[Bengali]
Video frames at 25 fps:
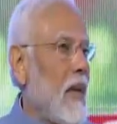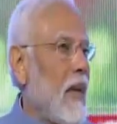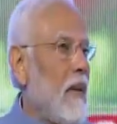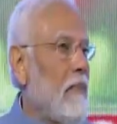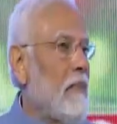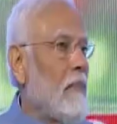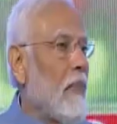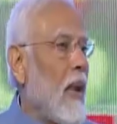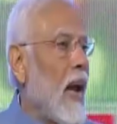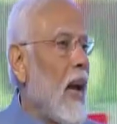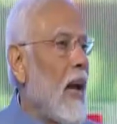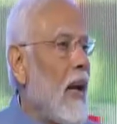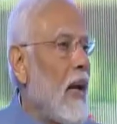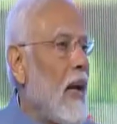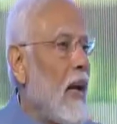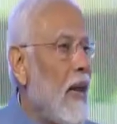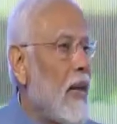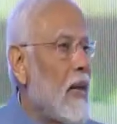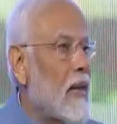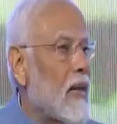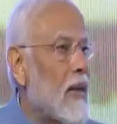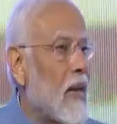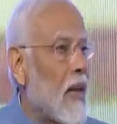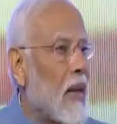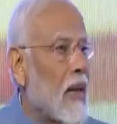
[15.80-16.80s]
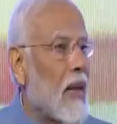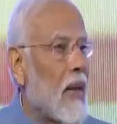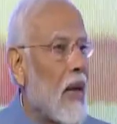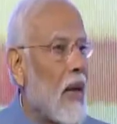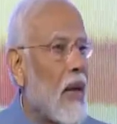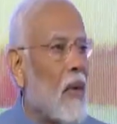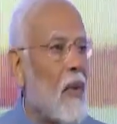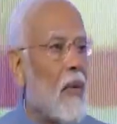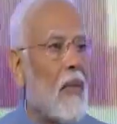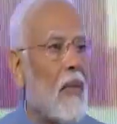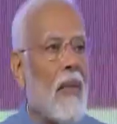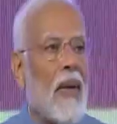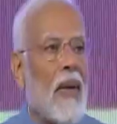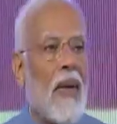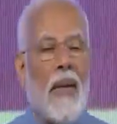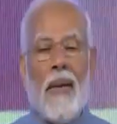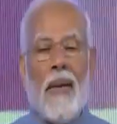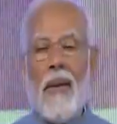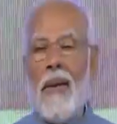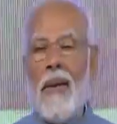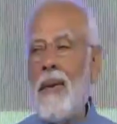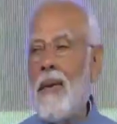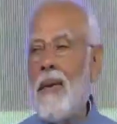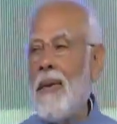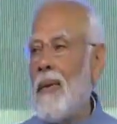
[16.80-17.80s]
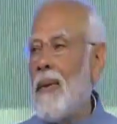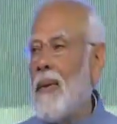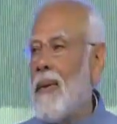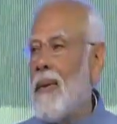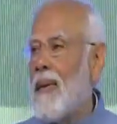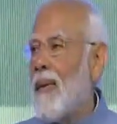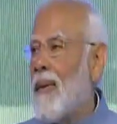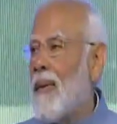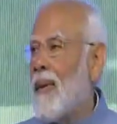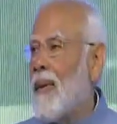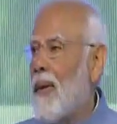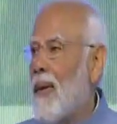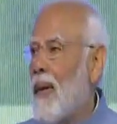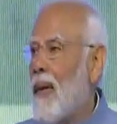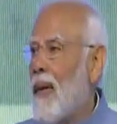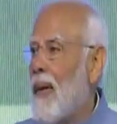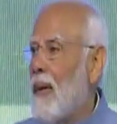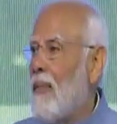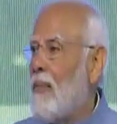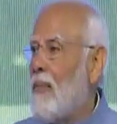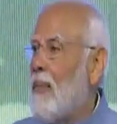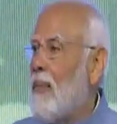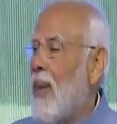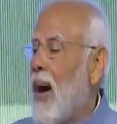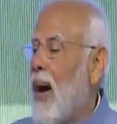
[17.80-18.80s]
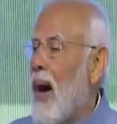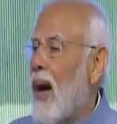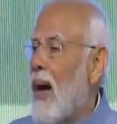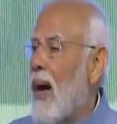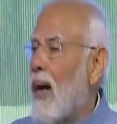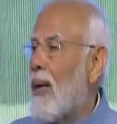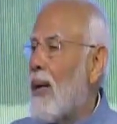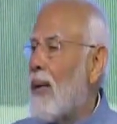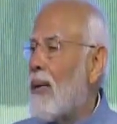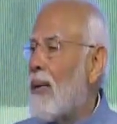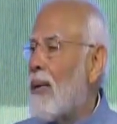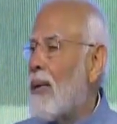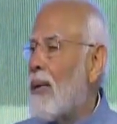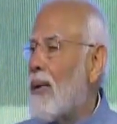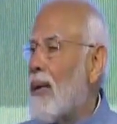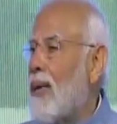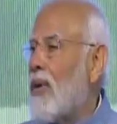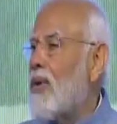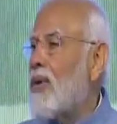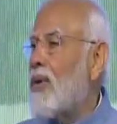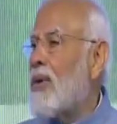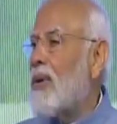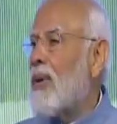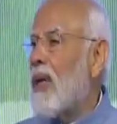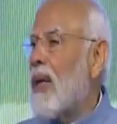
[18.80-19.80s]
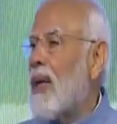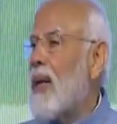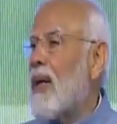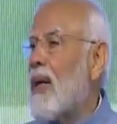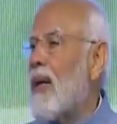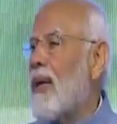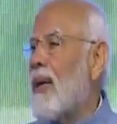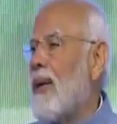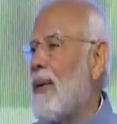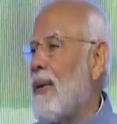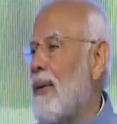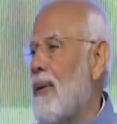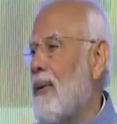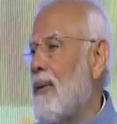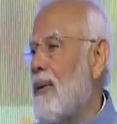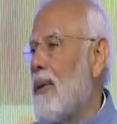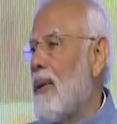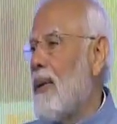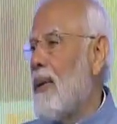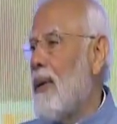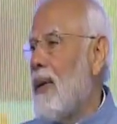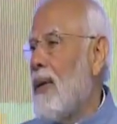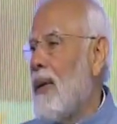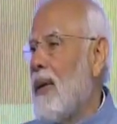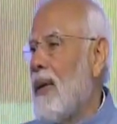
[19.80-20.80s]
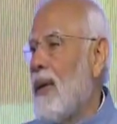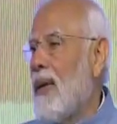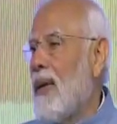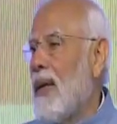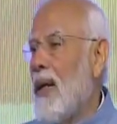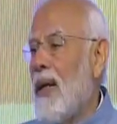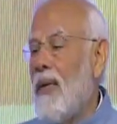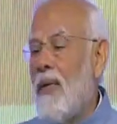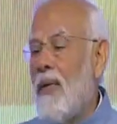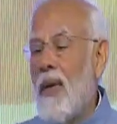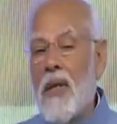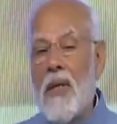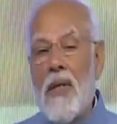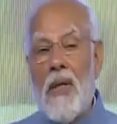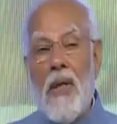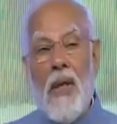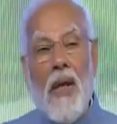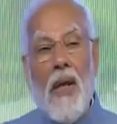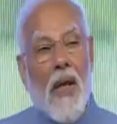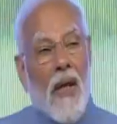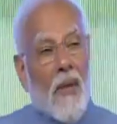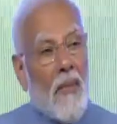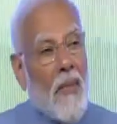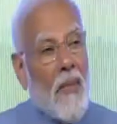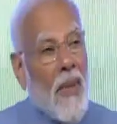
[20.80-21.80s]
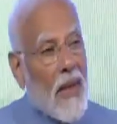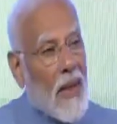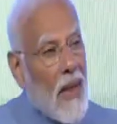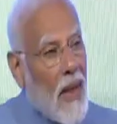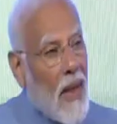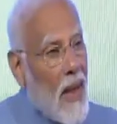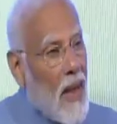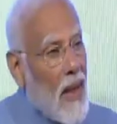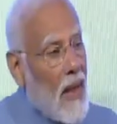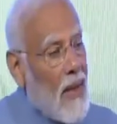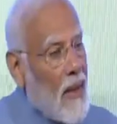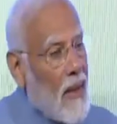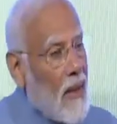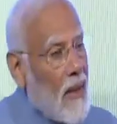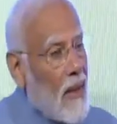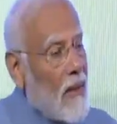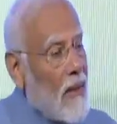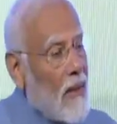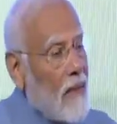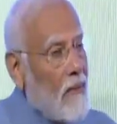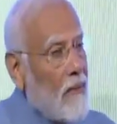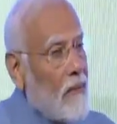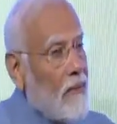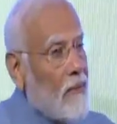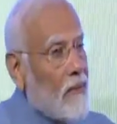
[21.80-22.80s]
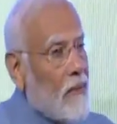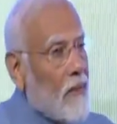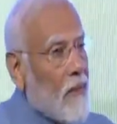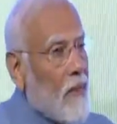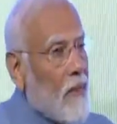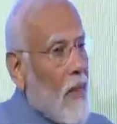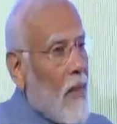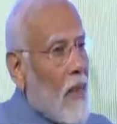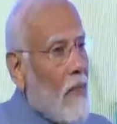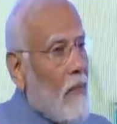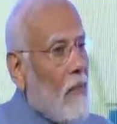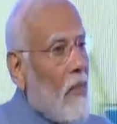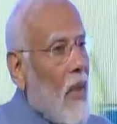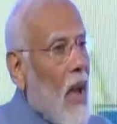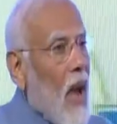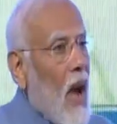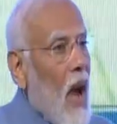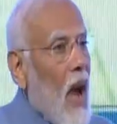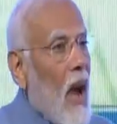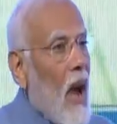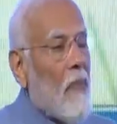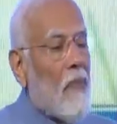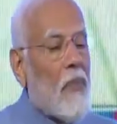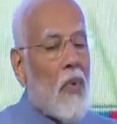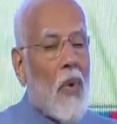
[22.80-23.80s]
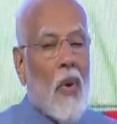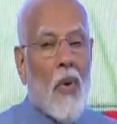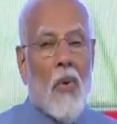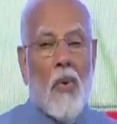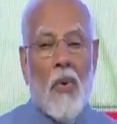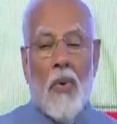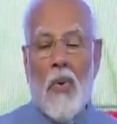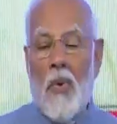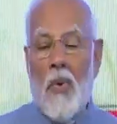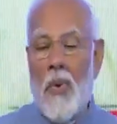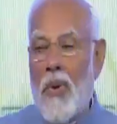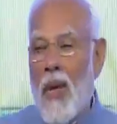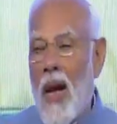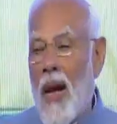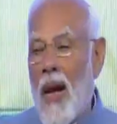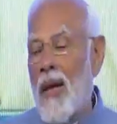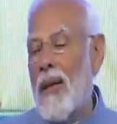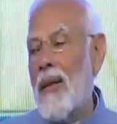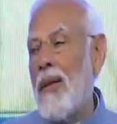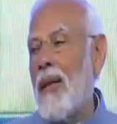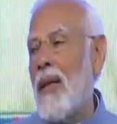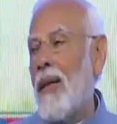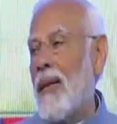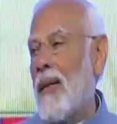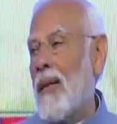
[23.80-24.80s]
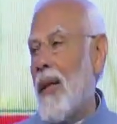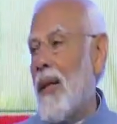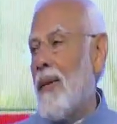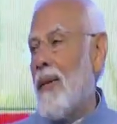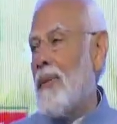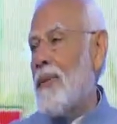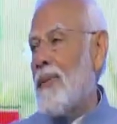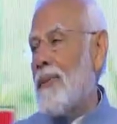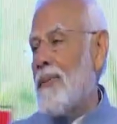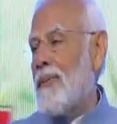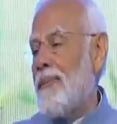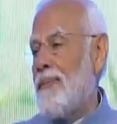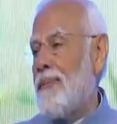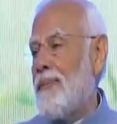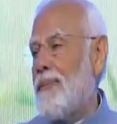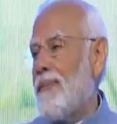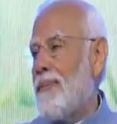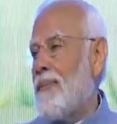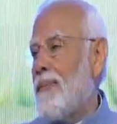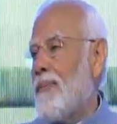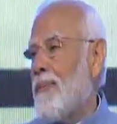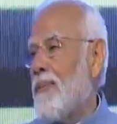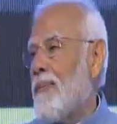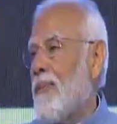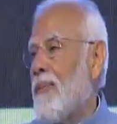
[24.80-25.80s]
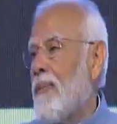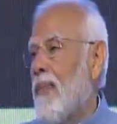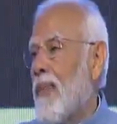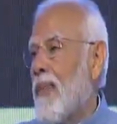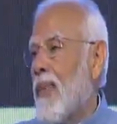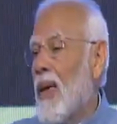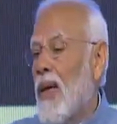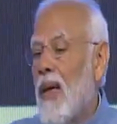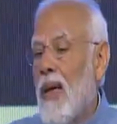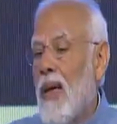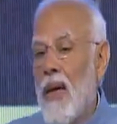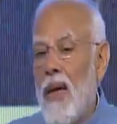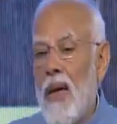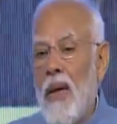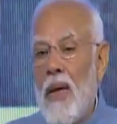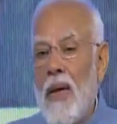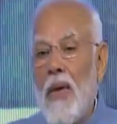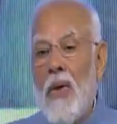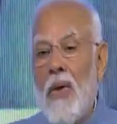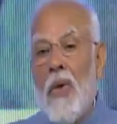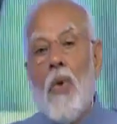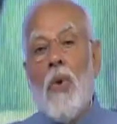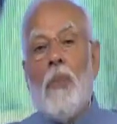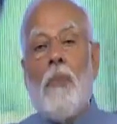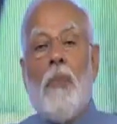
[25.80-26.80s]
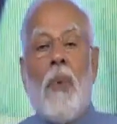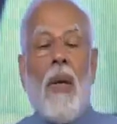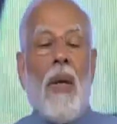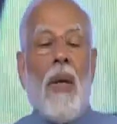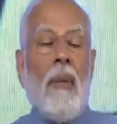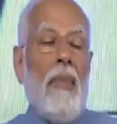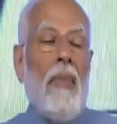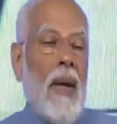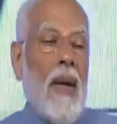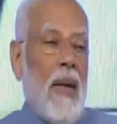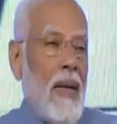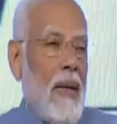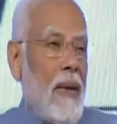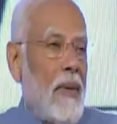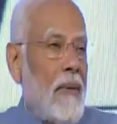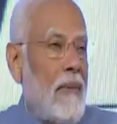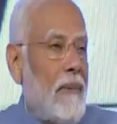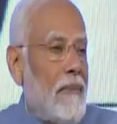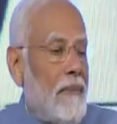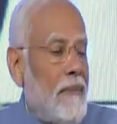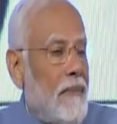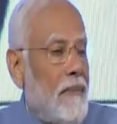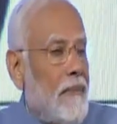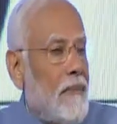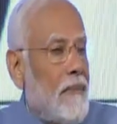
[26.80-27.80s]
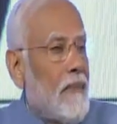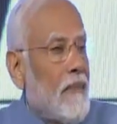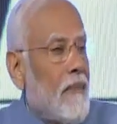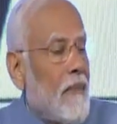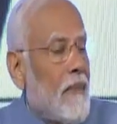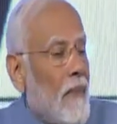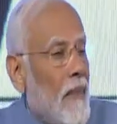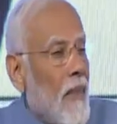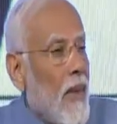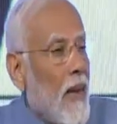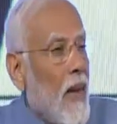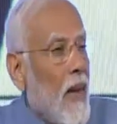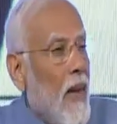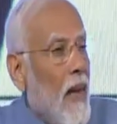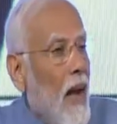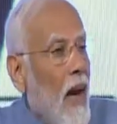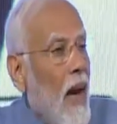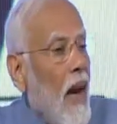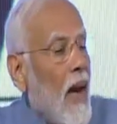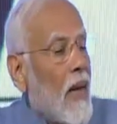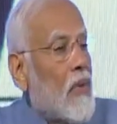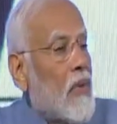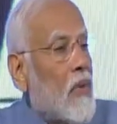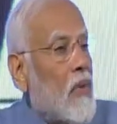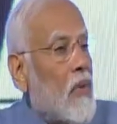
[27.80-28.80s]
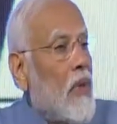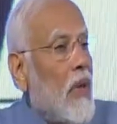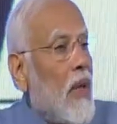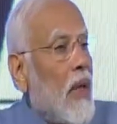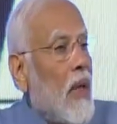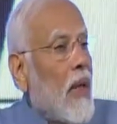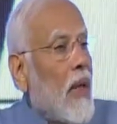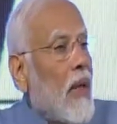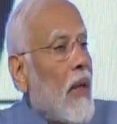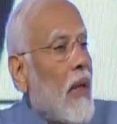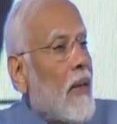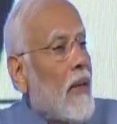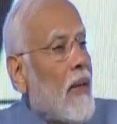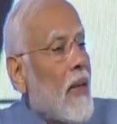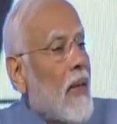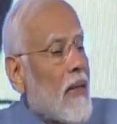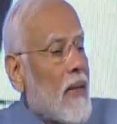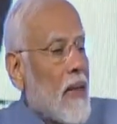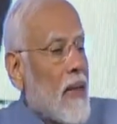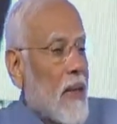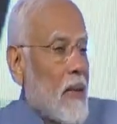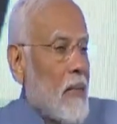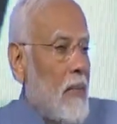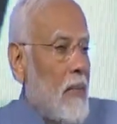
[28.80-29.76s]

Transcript: এর আগের সরকারের সময় ভারত কিভাবে রিভার্স গিয়ারে চলছিল তার কিছু উদাহরণ আমি দিচ্ছি আপনাদের ইউপিতে আশির দশকে